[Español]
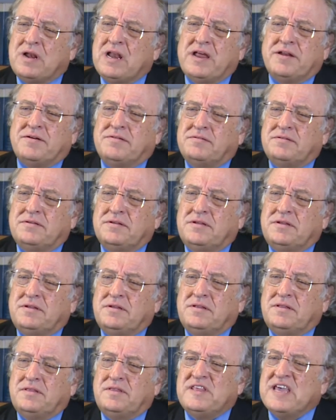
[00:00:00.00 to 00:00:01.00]
claro
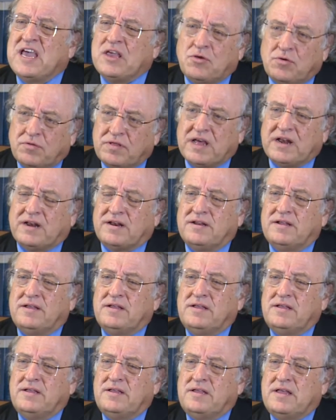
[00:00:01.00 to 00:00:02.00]
de ayudar
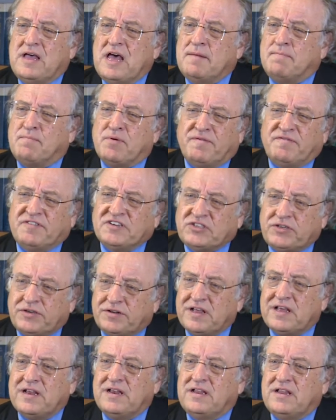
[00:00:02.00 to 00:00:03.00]
al
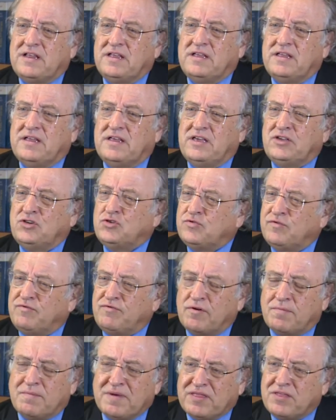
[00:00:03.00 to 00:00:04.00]
profesional en su
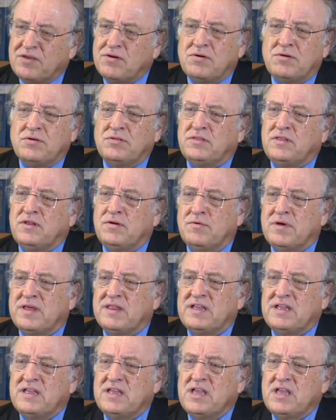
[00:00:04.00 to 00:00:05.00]
formación continuada,